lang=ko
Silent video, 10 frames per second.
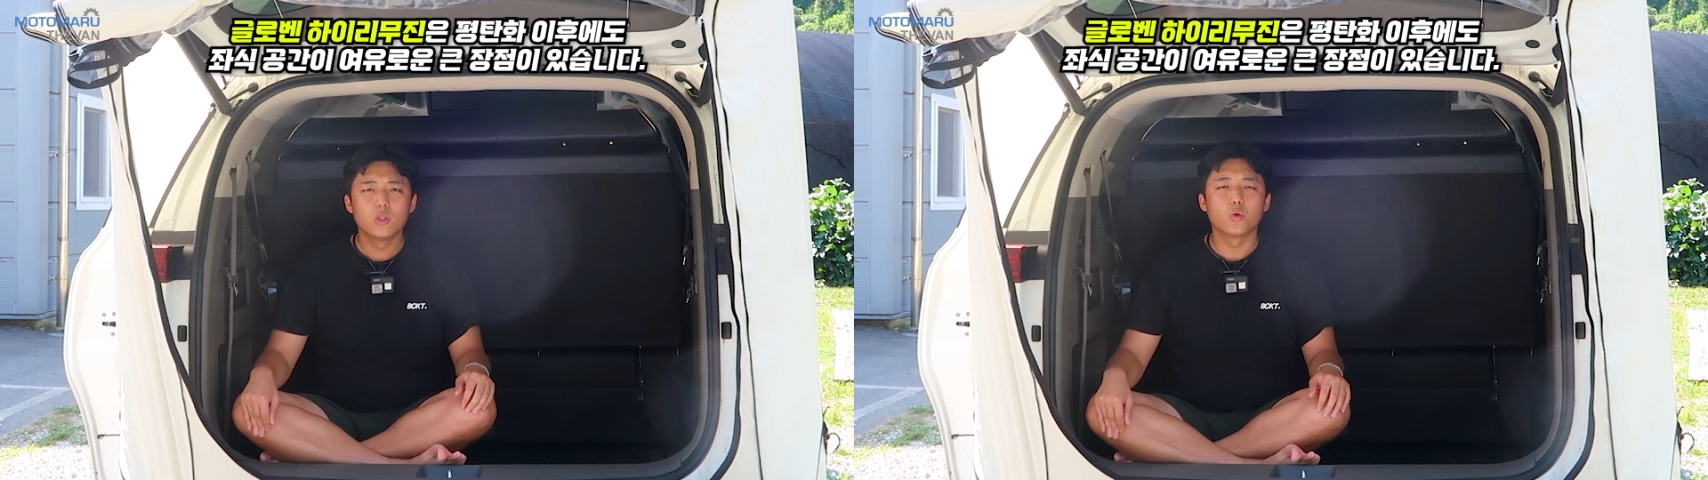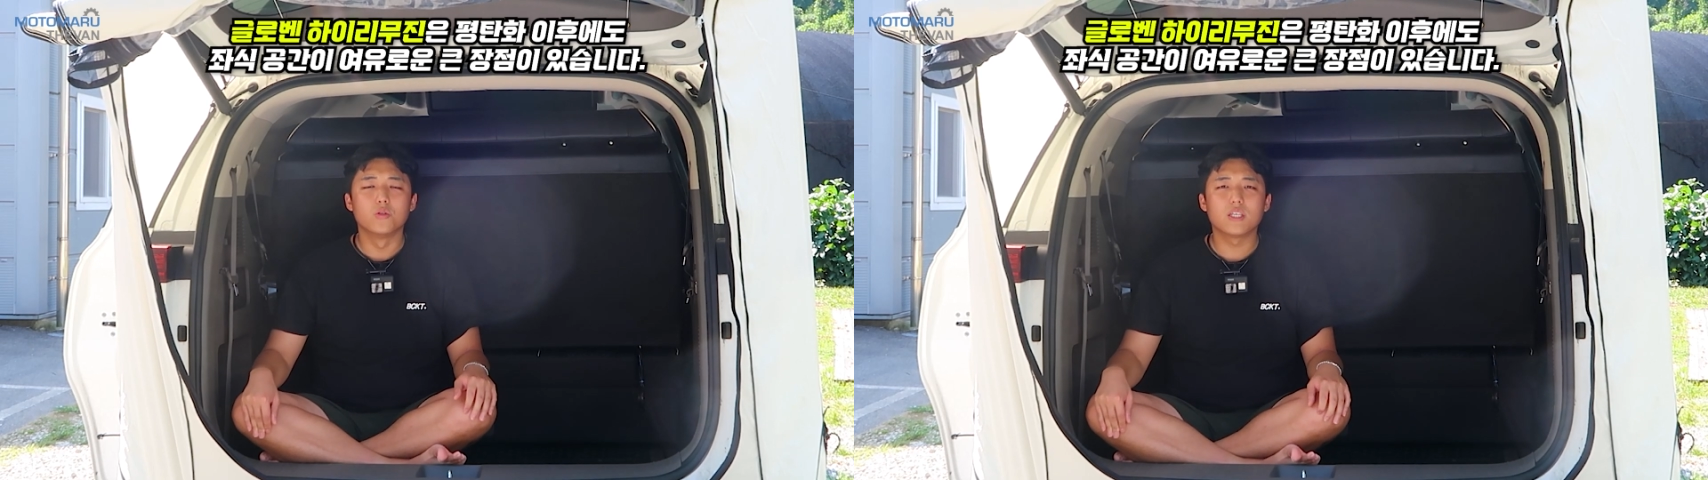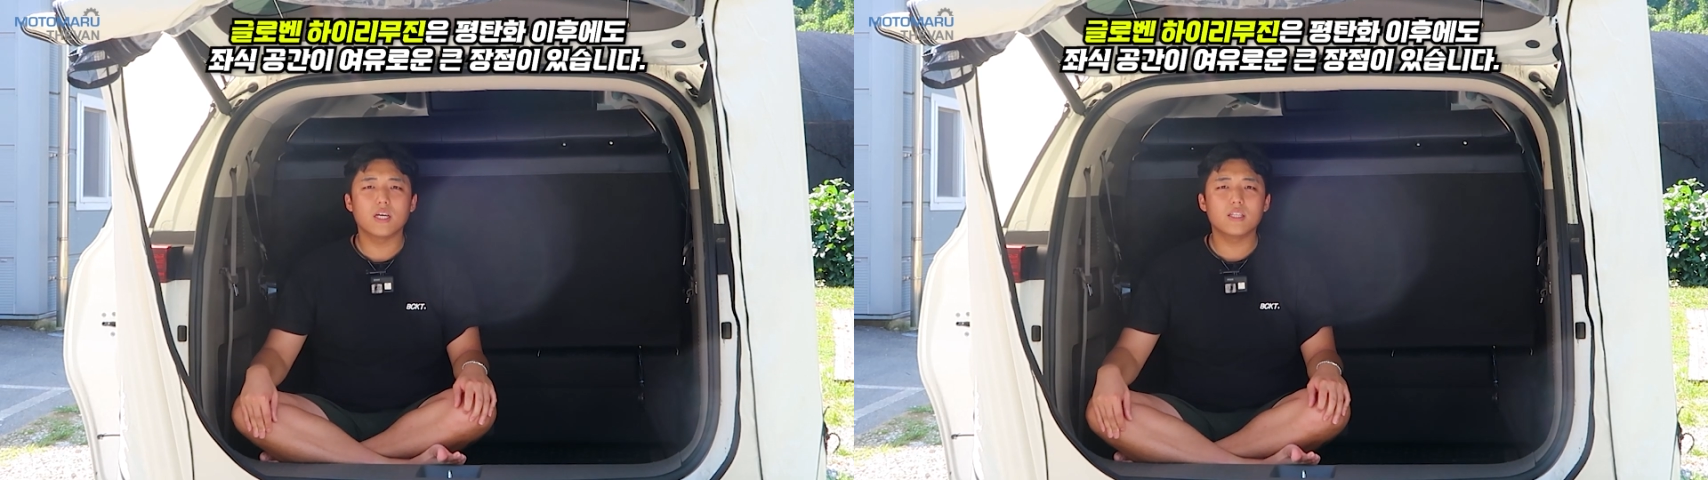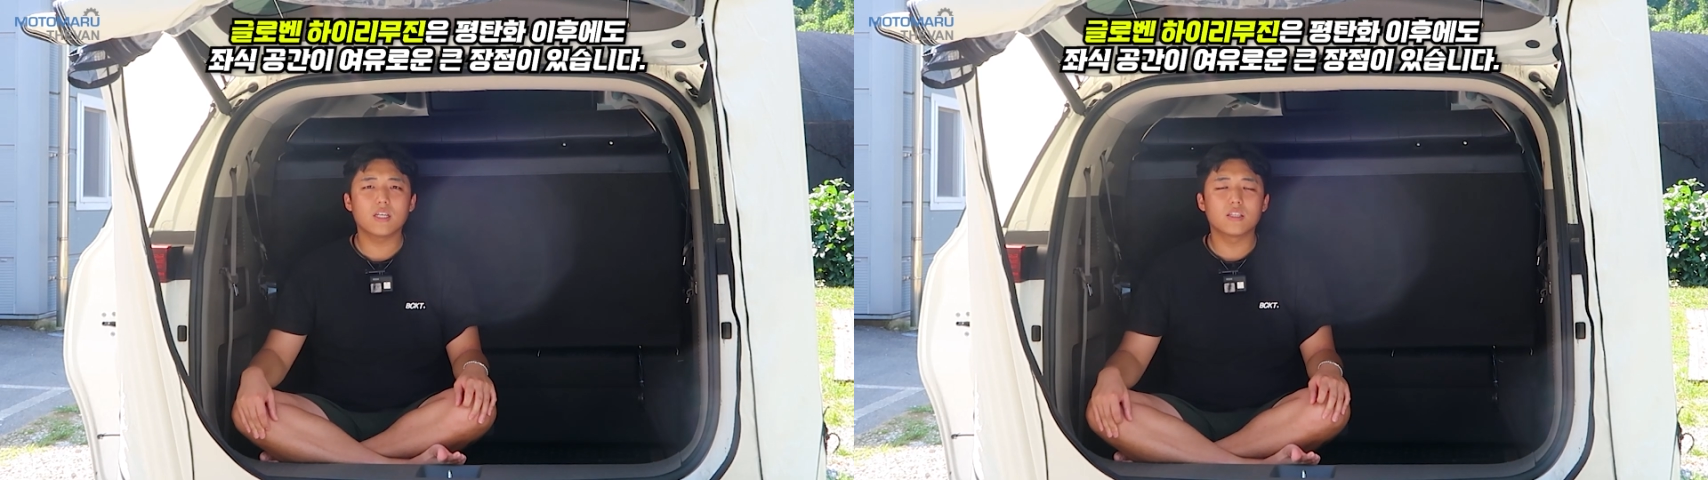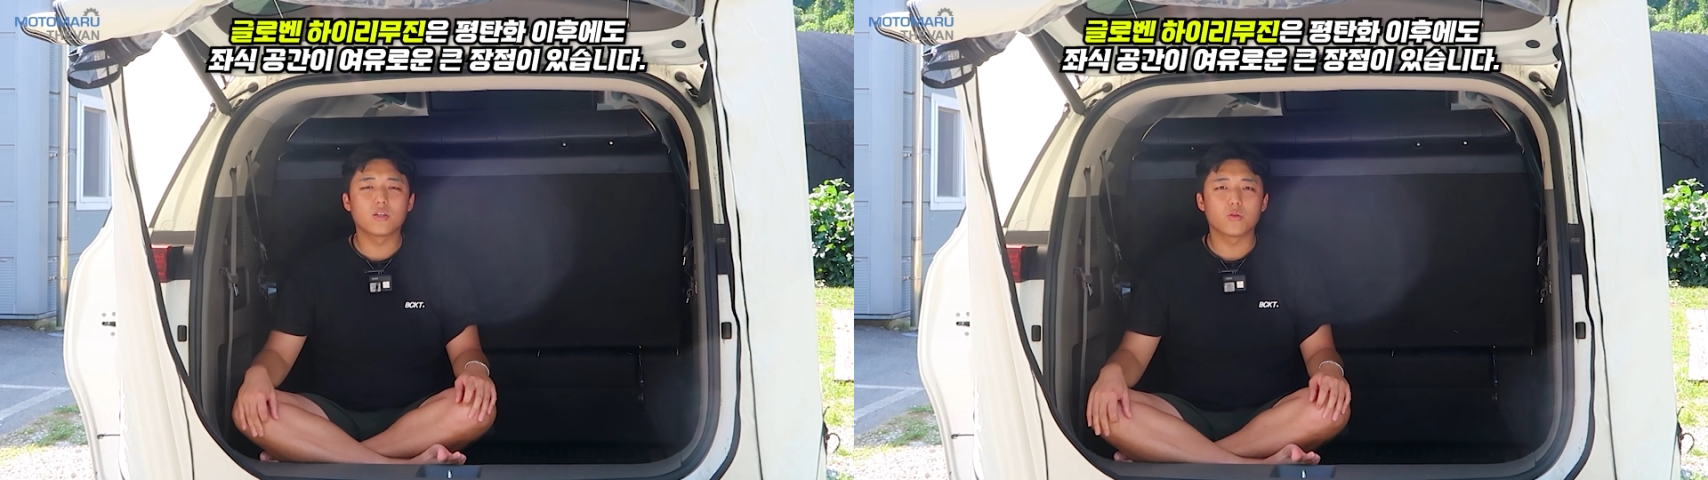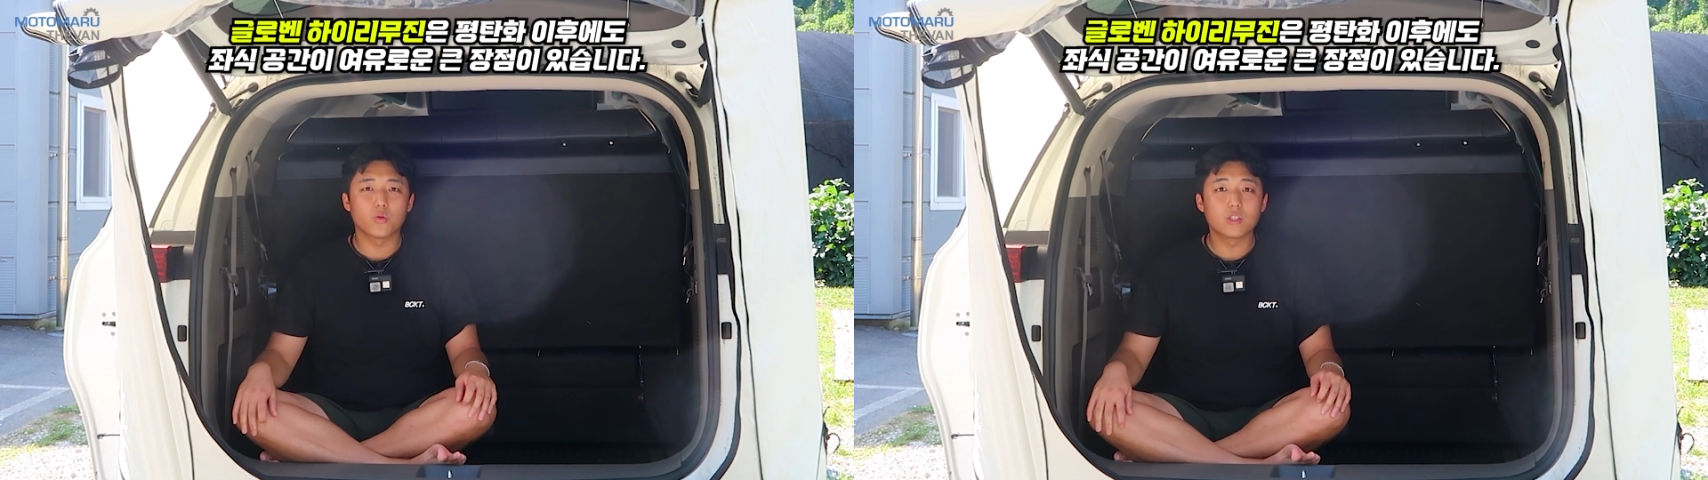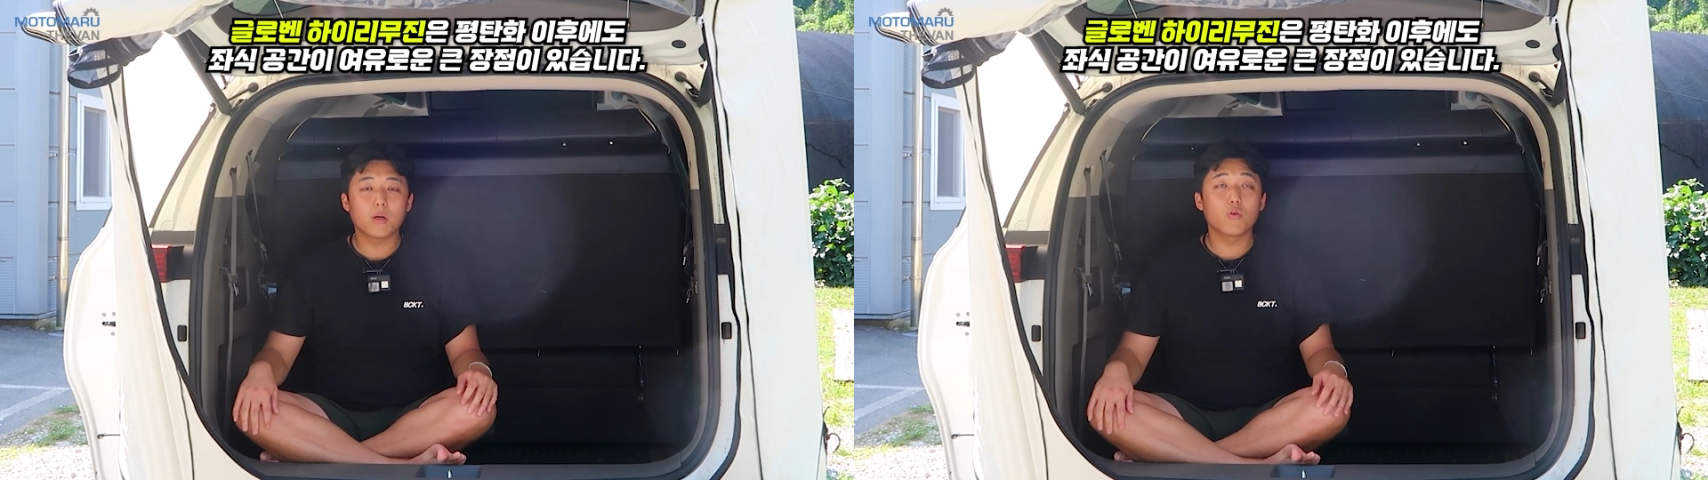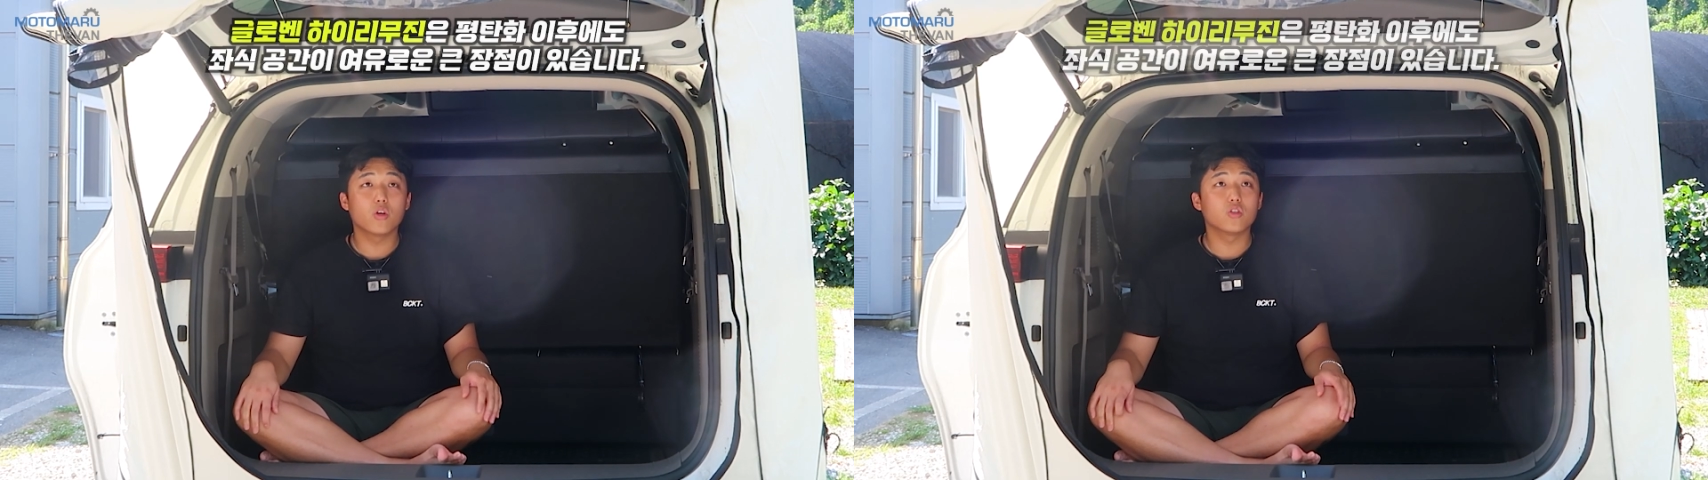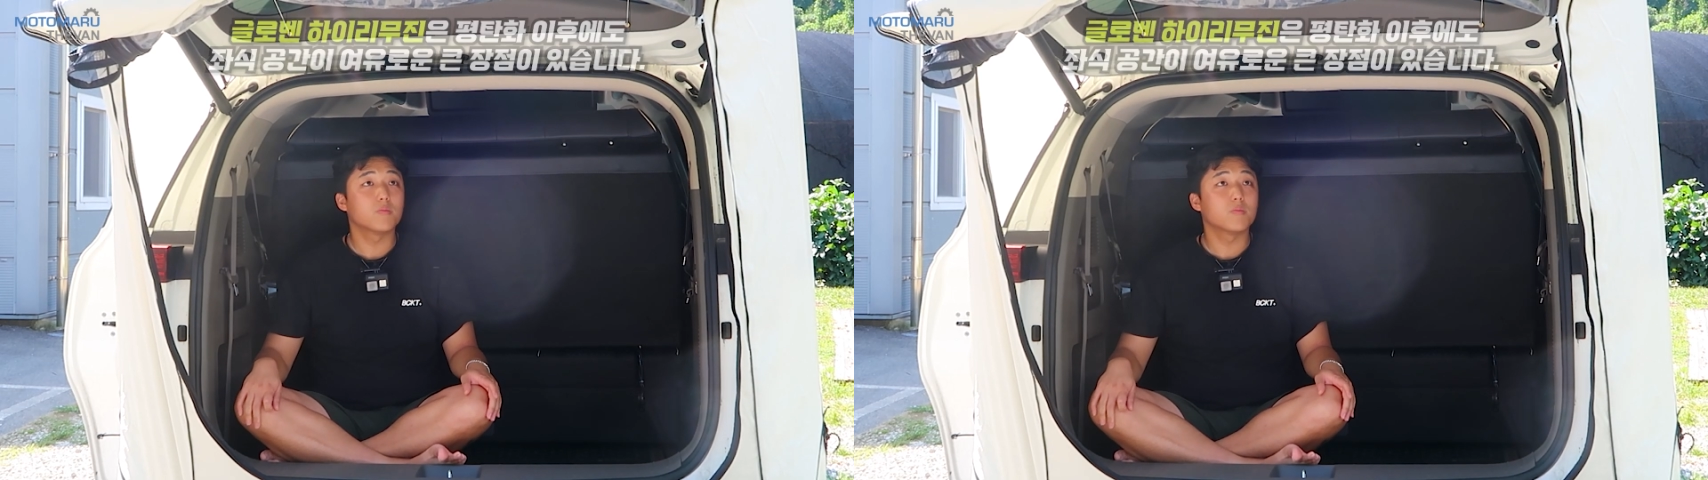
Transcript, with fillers: 존재한다는 것도 참고해